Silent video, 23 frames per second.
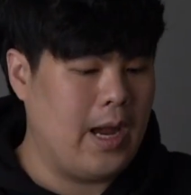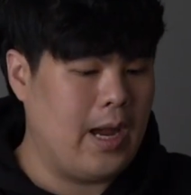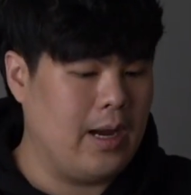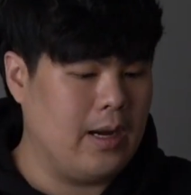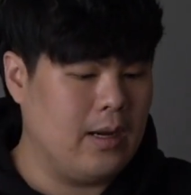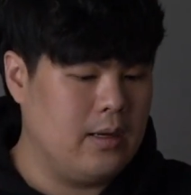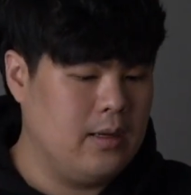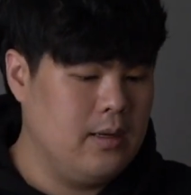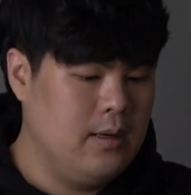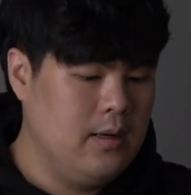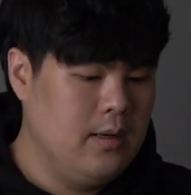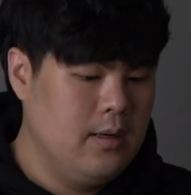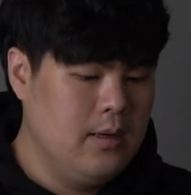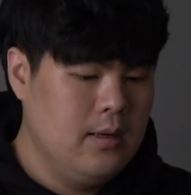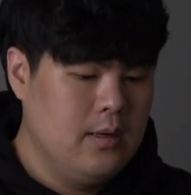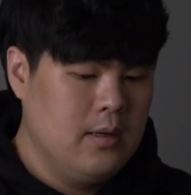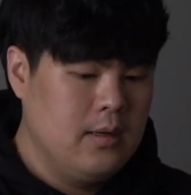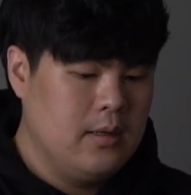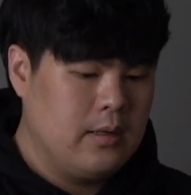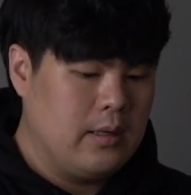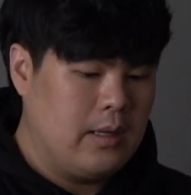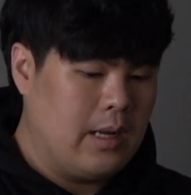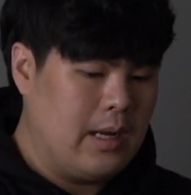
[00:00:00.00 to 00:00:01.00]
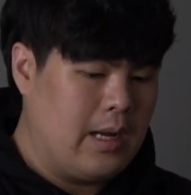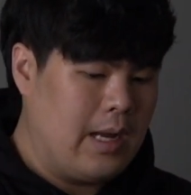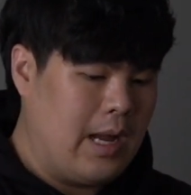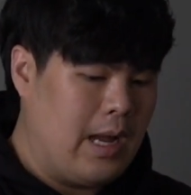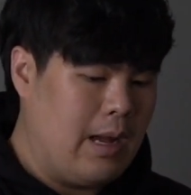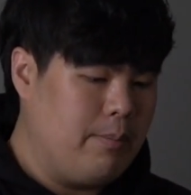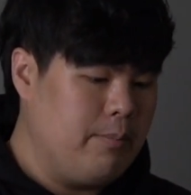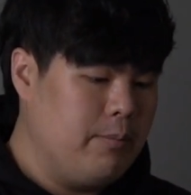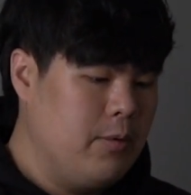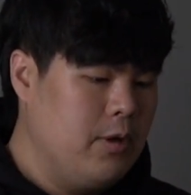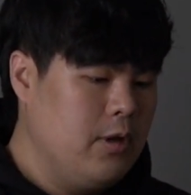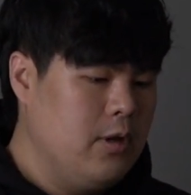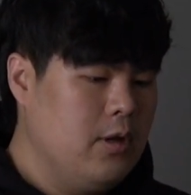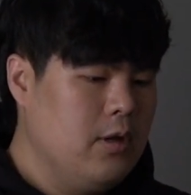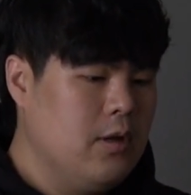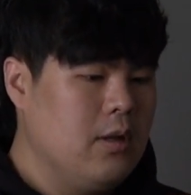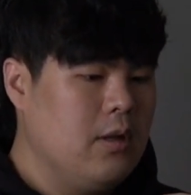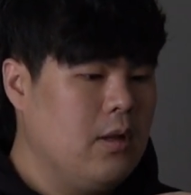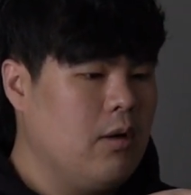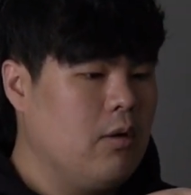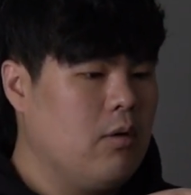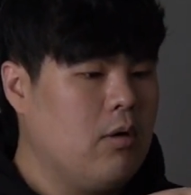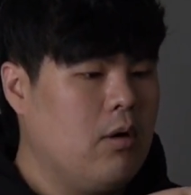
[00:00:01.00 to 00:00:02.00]
ย่างนะครับ
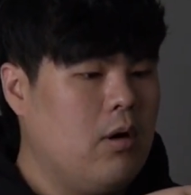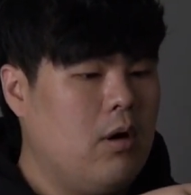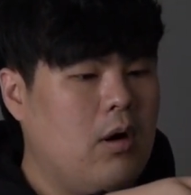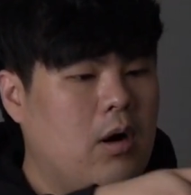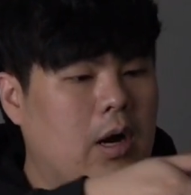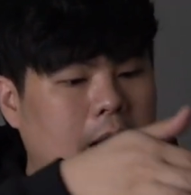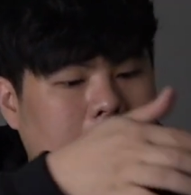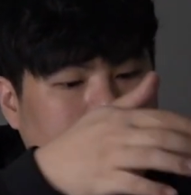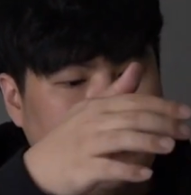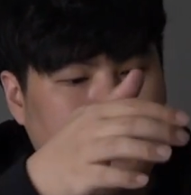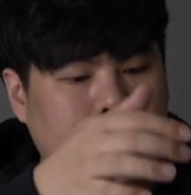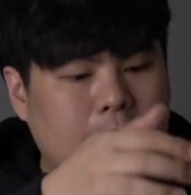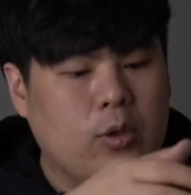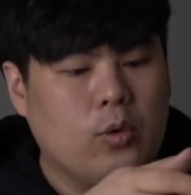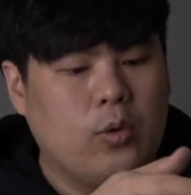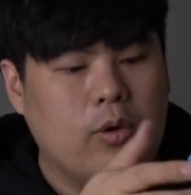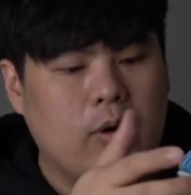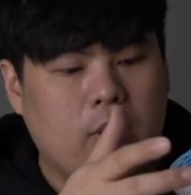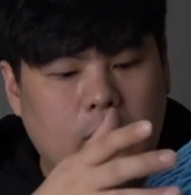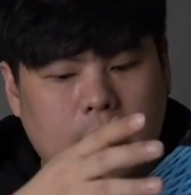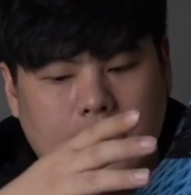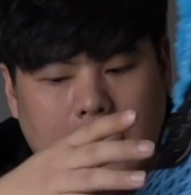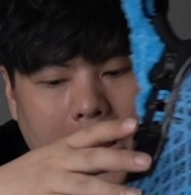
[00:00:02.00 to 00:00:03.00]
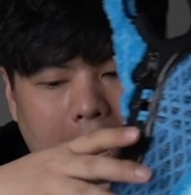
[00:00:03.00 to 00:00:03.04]
แล้วก็อันนี้เป็นตัวรอง